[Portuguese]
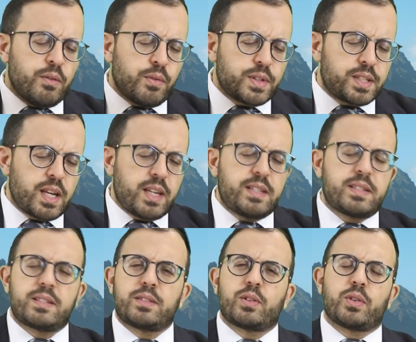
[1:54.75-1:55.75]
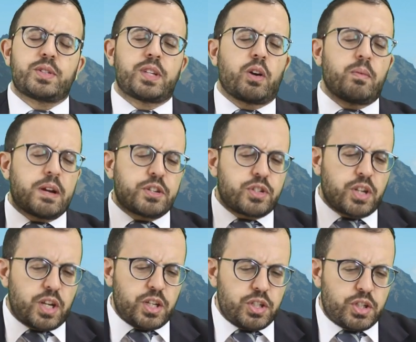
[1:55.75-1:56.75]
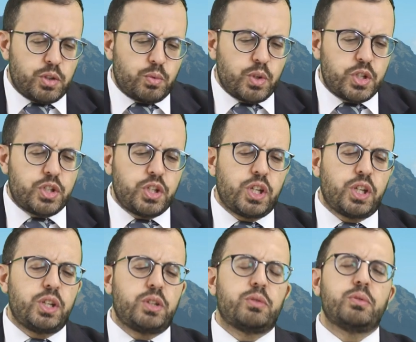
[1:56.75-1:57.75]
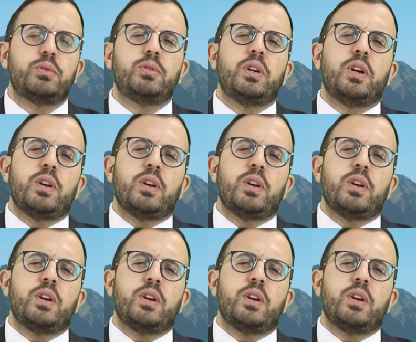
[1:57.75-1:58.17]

vocês trouxeram a gente do Egito,